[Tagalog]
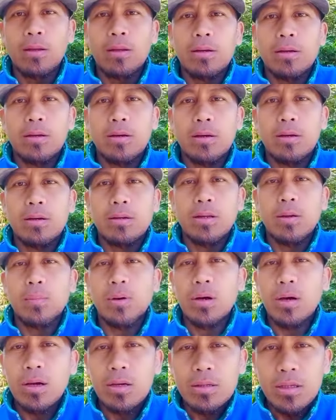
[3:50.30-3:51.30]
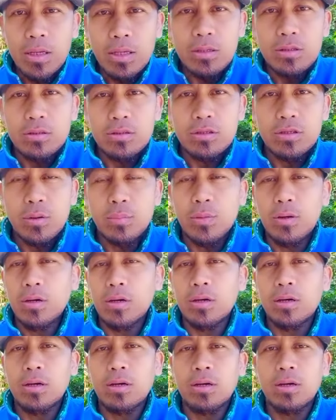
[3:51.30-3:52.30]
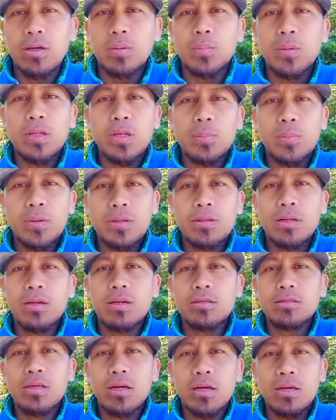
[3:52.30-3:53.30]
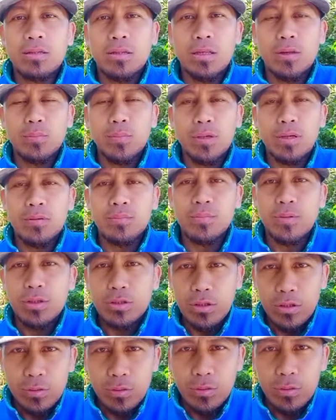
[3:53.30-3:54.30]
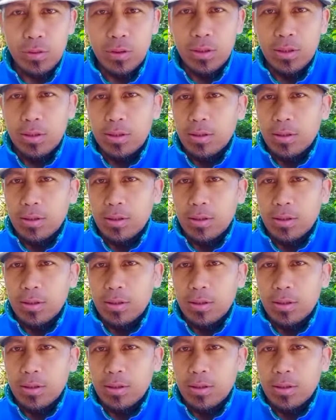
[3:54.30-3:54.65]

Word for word: uh, namangha din sa mga ipinapadala sa ating mga video